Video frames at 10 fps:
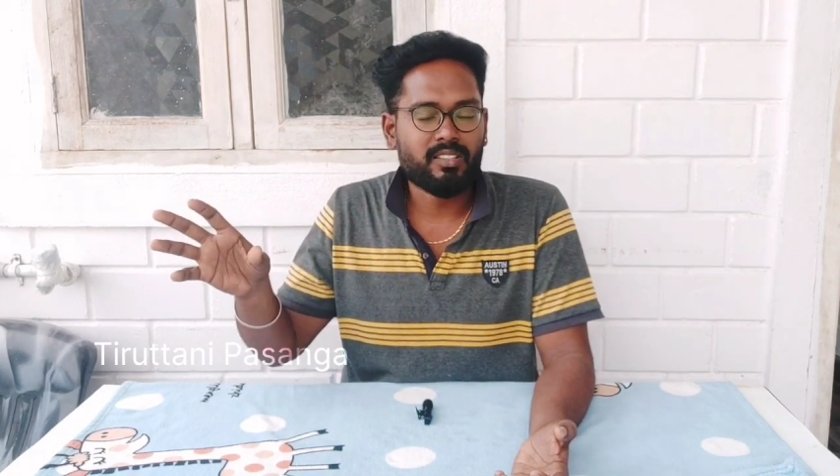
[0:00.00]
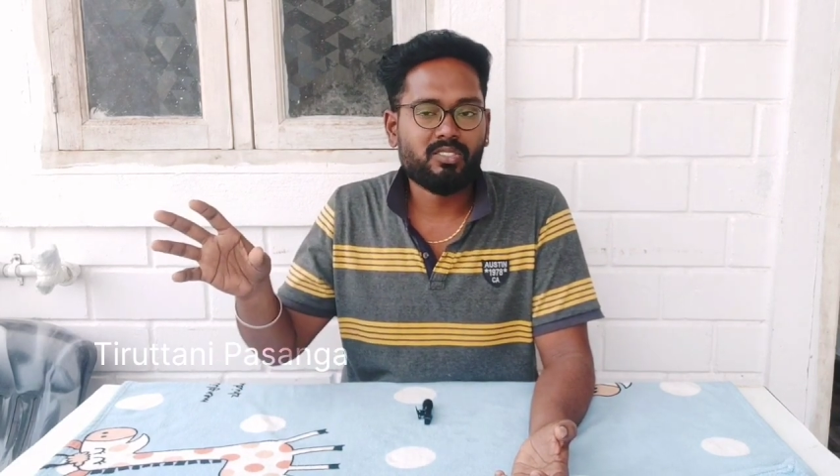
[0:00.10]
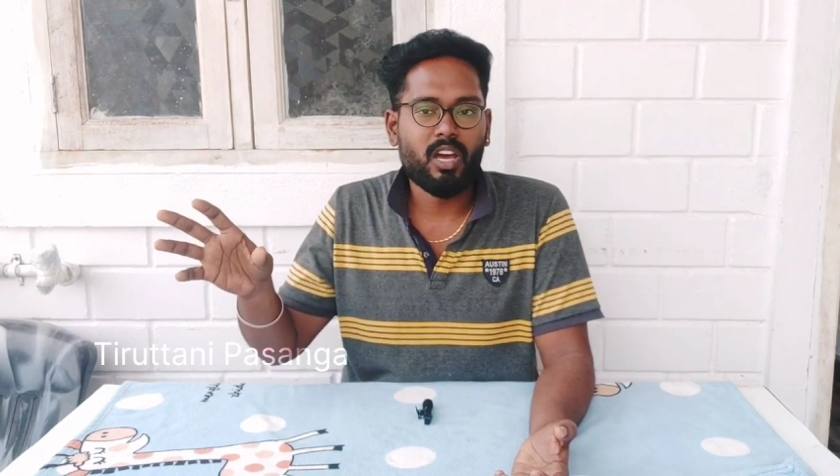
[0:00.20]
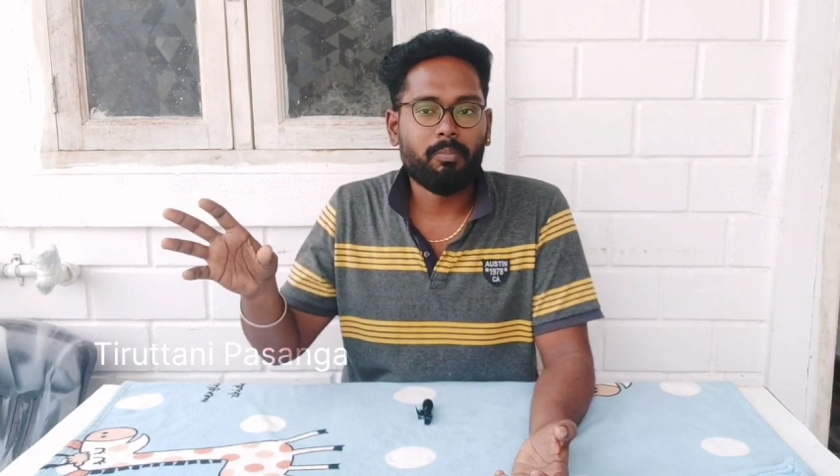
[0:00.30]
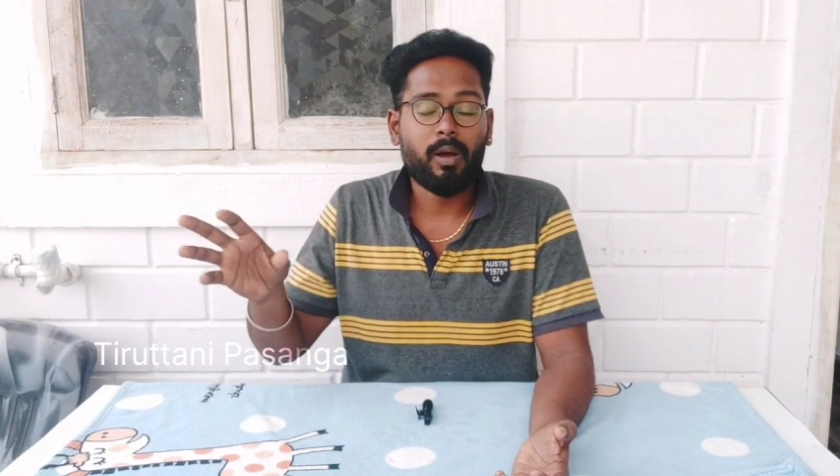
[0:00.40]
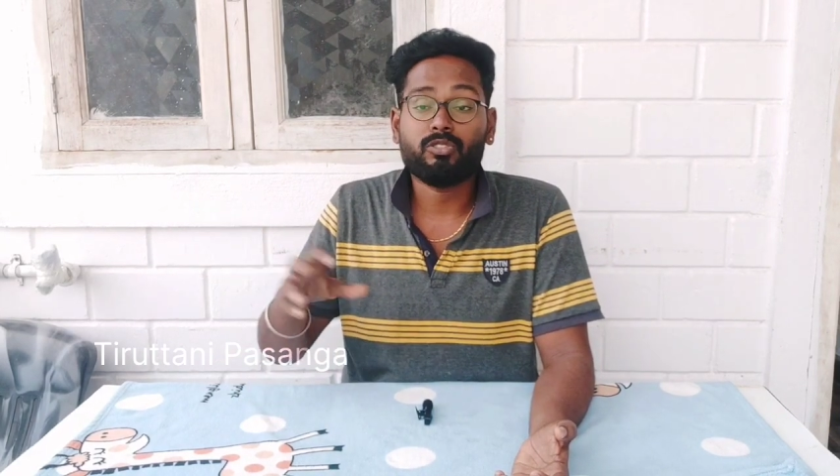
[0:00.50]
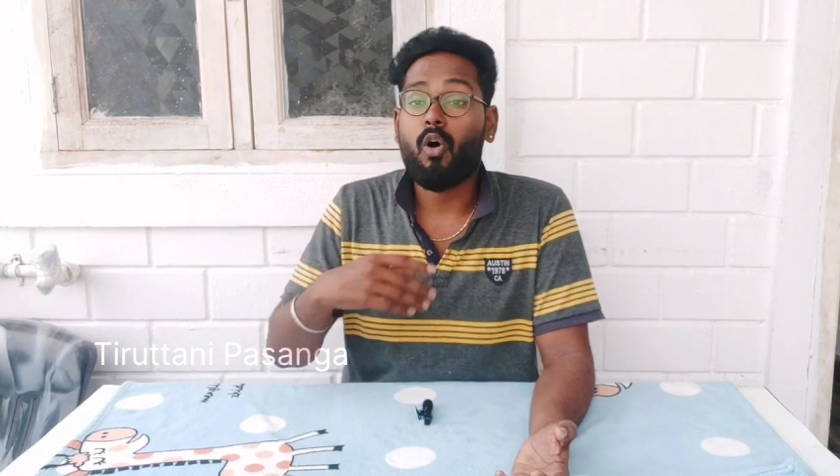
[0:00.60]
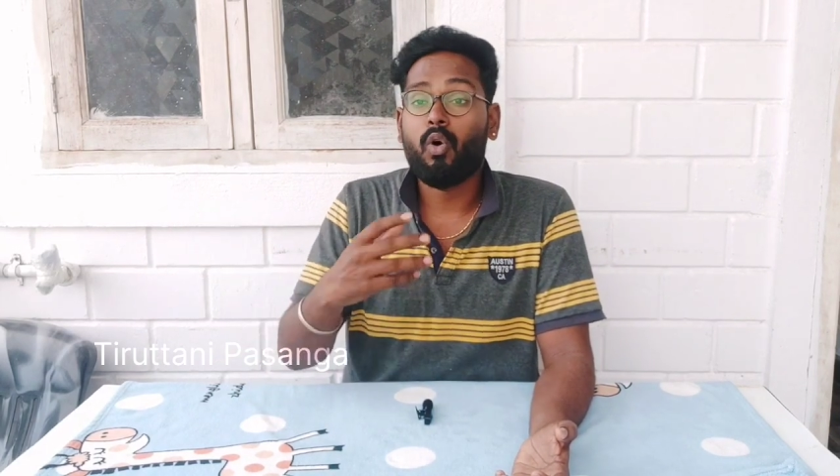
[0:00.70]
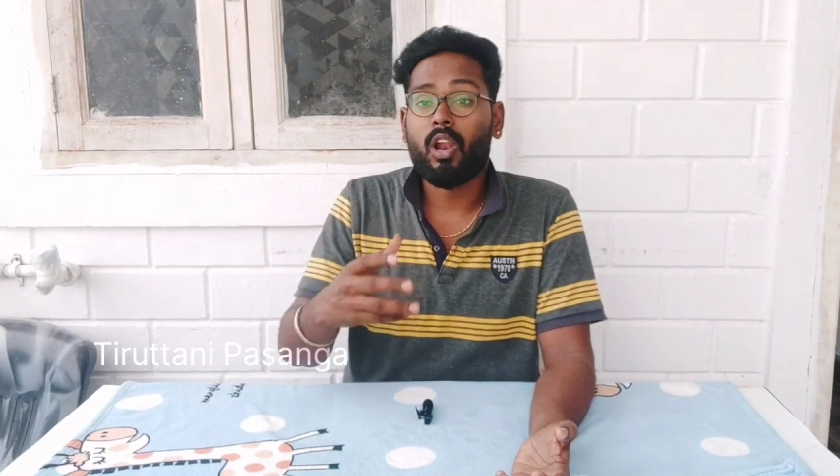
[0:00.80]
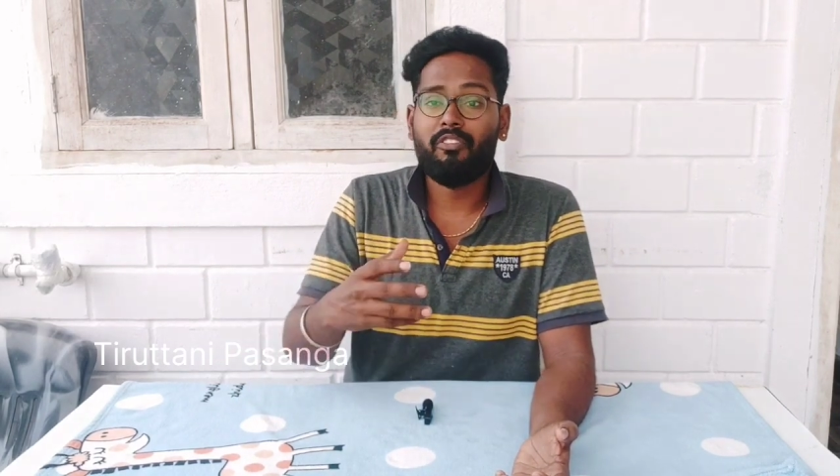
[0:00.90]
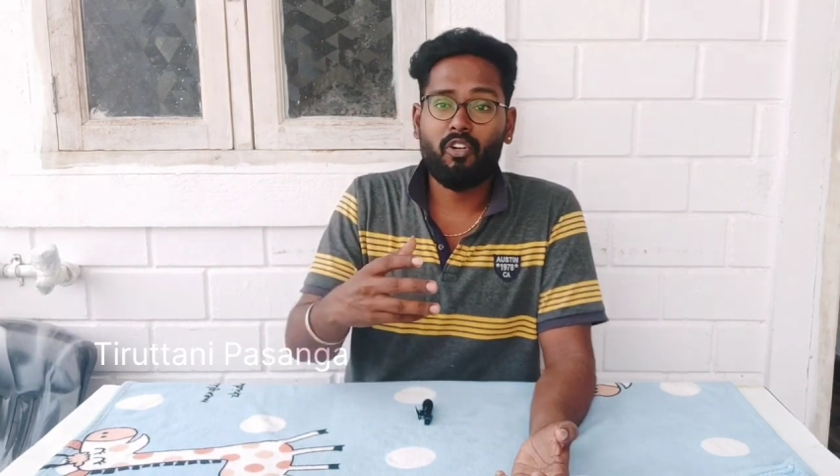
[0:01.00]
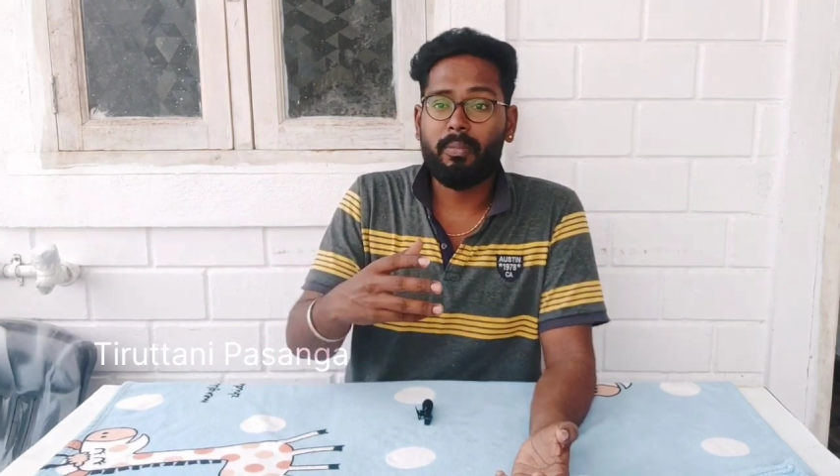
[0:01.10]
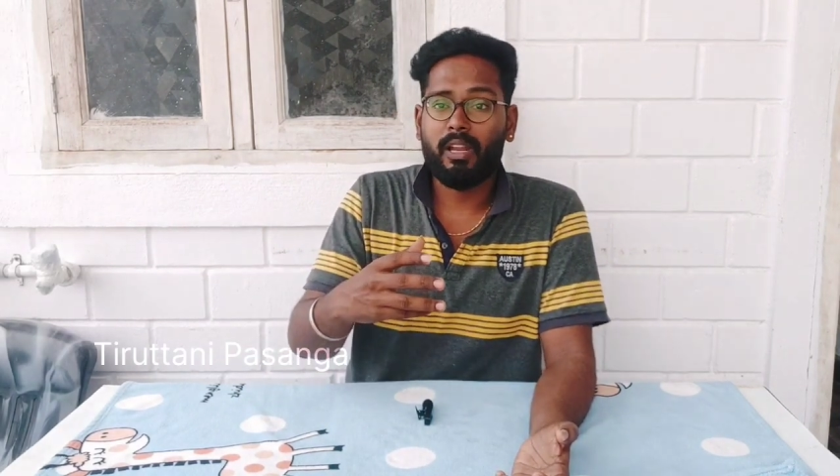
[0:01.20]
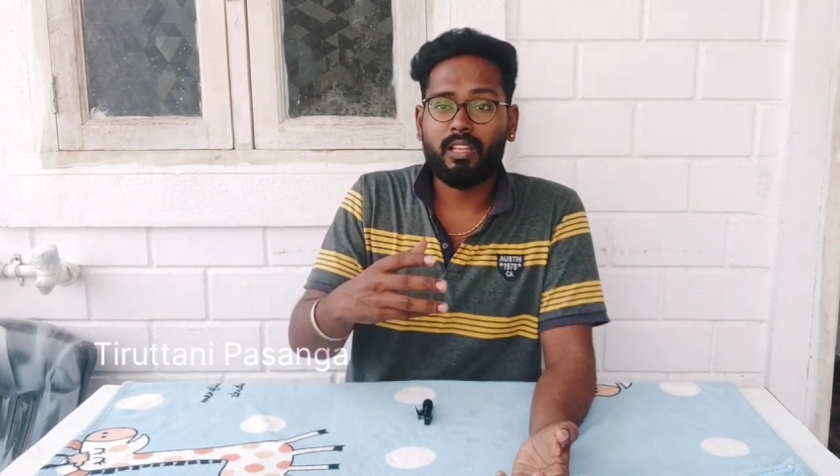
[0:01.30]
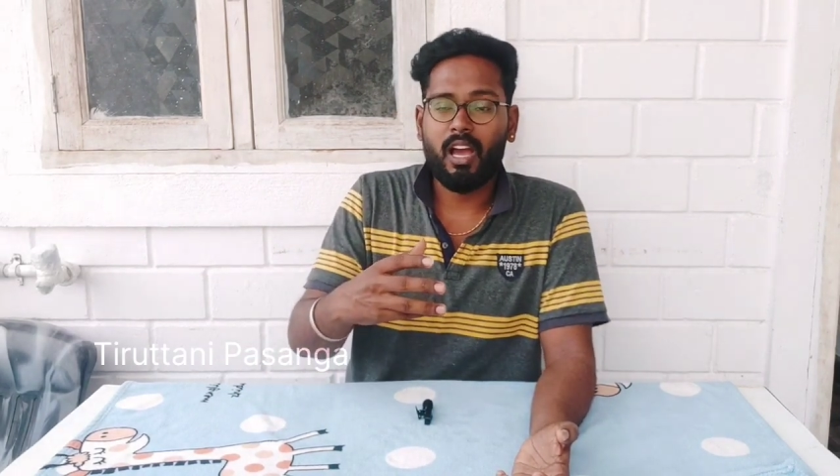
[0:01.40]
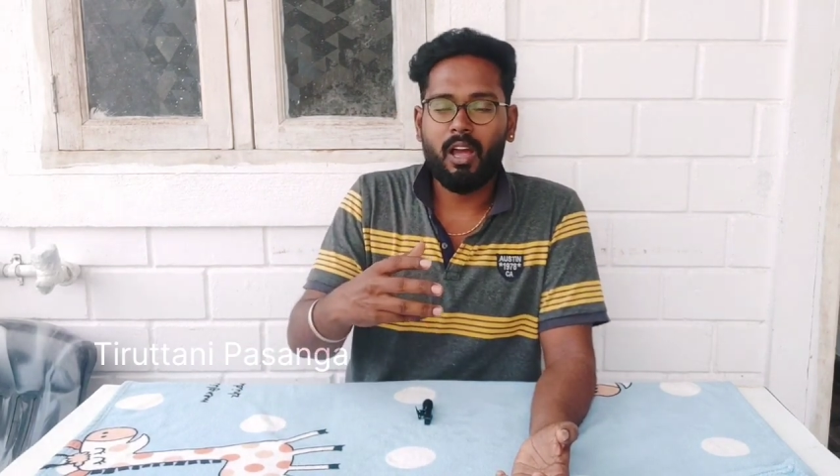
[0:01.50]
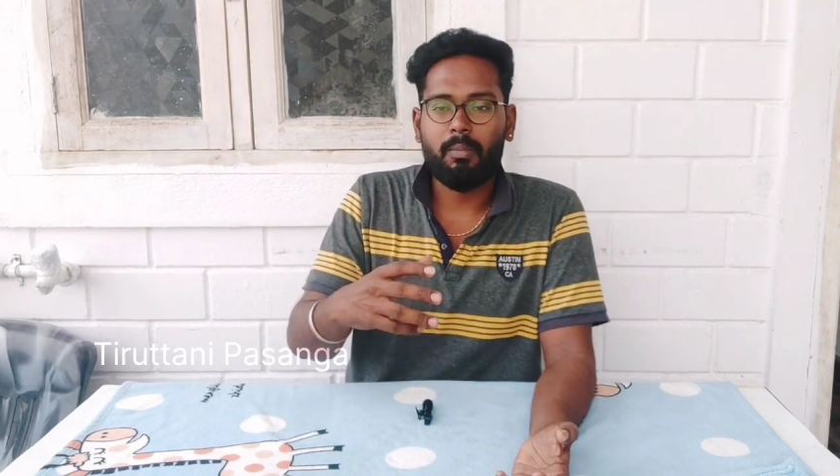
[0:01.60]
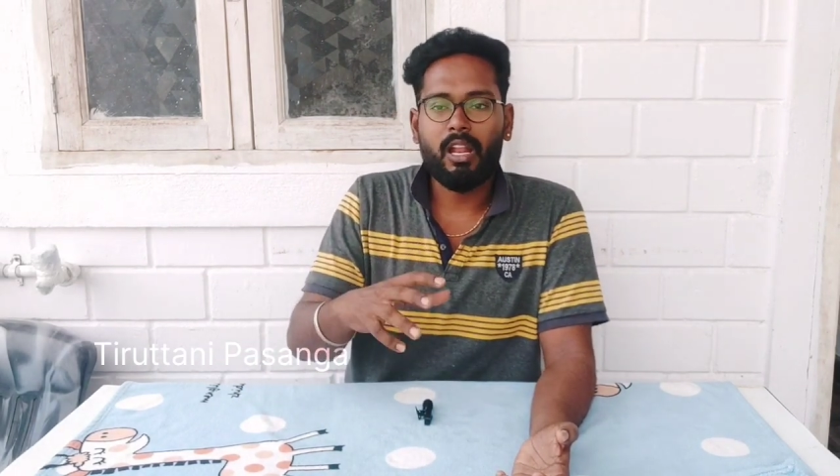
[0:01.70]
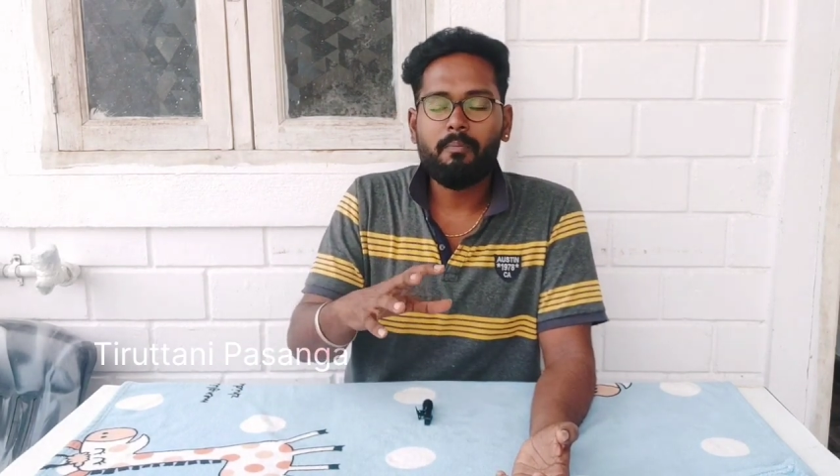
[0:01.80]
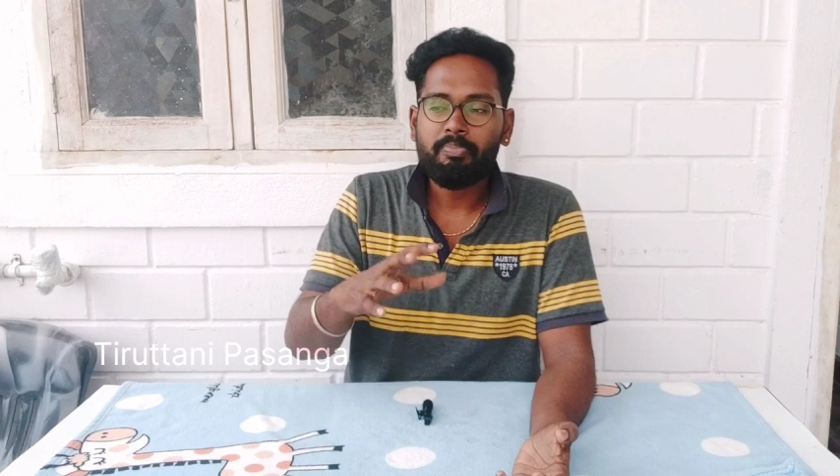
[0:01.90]
எக்ஸ்ட்ரா இருப்பாங்க அவங்க எல்லாம் ஃபாலோ பண்ணிருந்தாங்க
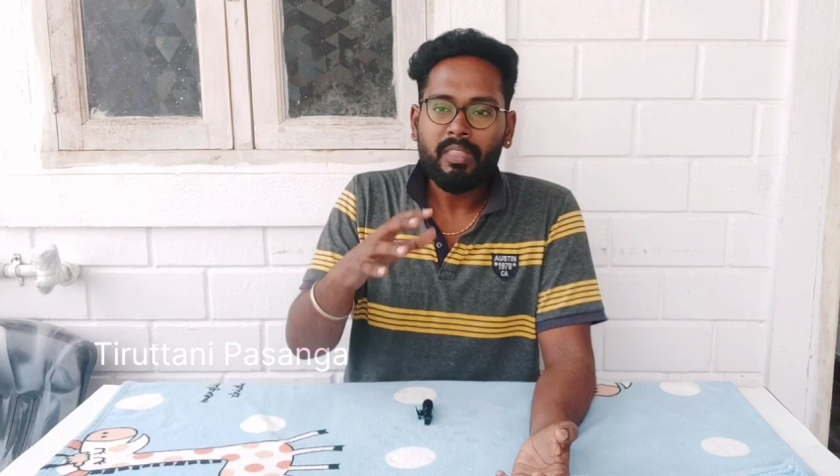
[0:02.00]
அப்படின்னா